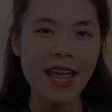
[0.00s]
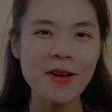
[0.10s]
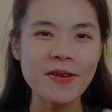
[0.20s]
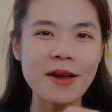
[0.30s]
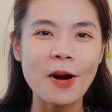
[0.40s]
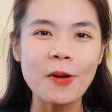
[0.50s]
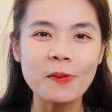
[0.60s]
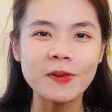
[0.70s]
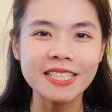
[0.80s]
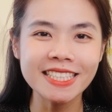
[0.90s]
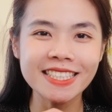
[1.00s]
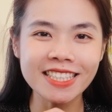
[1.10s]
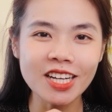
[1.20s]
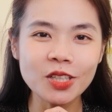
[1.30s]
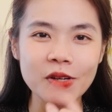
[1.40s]
theo là mẫu gọng kính thứ
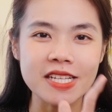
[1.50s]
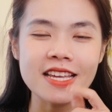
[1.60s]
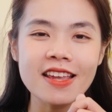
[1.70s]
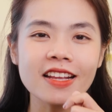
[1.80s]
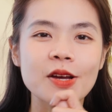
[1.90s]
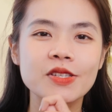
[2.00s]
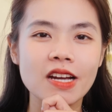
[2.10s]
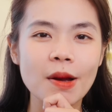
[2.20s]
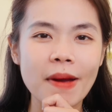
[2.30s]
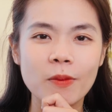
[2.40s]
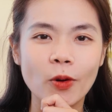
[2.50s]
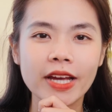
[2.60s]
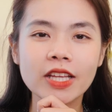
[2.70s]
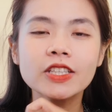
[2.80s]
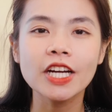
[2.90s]
tư thì sẽ giới thiệu cho các bạn một
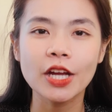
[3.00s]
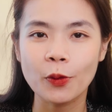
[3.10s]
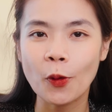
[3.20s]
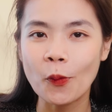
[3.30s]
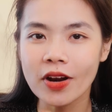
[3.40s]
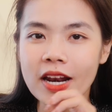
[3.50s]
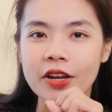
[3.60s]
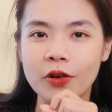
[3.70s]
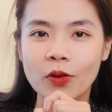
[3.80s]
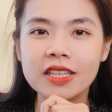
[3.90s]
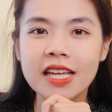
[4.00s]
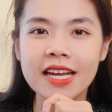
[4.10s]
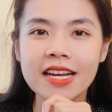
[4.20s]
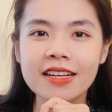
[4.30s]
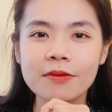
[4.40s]
cái thương hiệu cũng rất là nổi
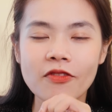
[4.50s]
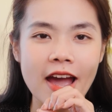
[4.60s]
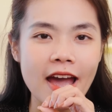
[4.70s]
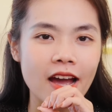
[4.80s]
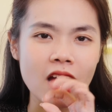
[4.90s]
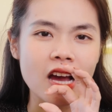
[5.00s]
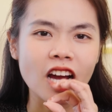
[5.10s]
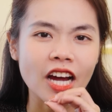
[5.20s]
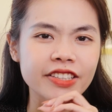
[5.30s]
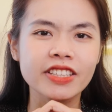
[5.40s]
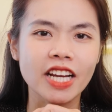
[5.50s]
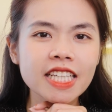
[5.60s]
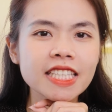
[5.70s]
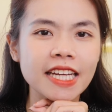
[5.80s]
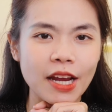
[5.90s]
tiếng và gần như là
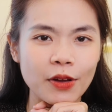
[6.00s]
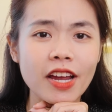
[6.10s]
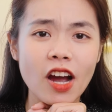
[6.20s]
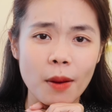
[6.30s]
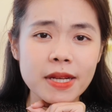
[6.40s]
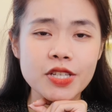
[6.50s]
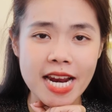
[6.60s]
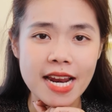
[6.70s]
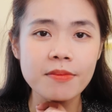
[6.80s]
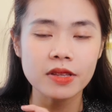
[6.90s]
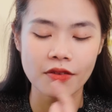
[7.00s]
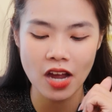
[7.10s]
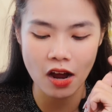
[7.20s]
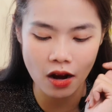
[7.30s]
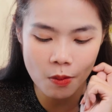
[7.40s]
ít khi nào thấy họ trend lắm tại
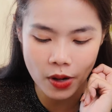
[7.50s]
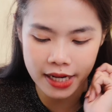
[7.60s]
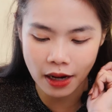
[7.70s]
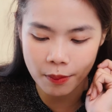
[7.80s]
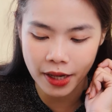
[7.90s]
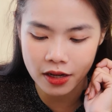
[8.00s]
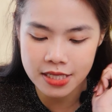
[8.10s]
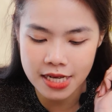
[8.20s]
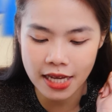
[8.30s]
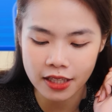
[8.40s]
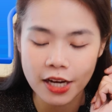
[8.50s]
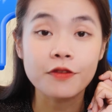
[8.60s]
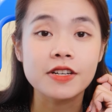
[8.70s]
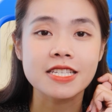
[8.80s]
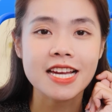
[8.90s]
vì họ có một cái đặc biệt đó chính là thương
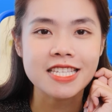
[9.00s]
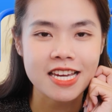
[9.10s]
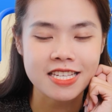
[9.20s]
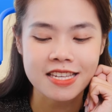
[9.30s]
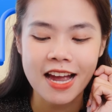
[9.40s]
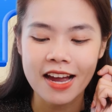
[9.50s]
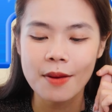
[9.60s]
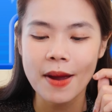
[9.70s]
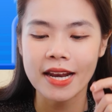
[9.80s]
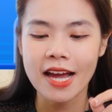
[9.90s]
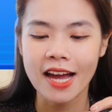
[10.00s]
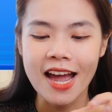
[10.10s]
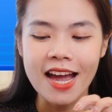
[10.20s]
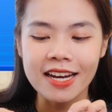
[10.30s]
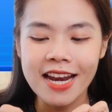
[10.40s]
hiệu Versace ha các bạn ha
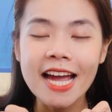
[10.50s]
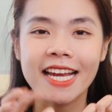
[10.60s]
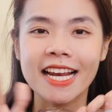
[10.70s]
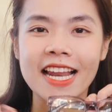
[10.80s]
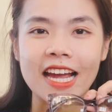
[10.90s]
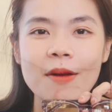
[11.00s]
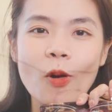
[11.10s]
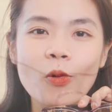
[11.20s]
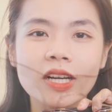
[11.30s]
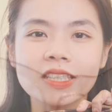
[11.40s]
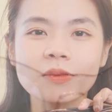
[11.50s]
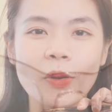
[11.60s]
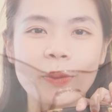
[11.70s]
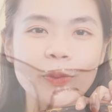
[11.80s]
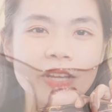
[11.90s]
đây là cái mẫu kính
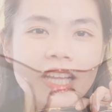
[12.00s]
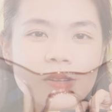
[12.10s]
mà Huyền muốn giới